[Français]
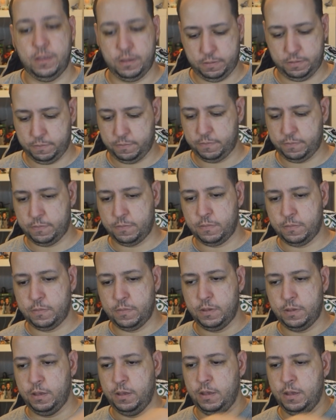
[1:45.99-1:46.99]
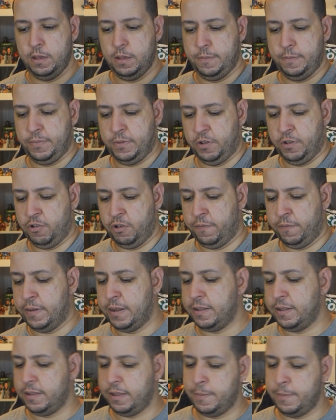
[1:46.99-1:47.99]
Parce que j'ai
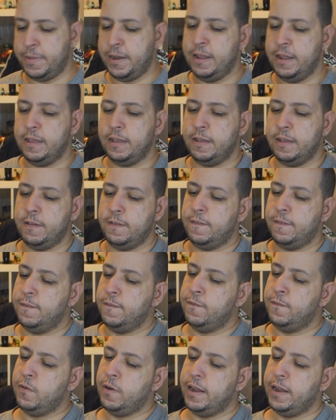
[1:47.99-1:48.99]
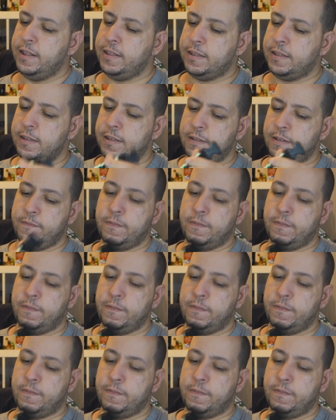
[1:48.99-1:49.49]
enfin déballé vos lettres.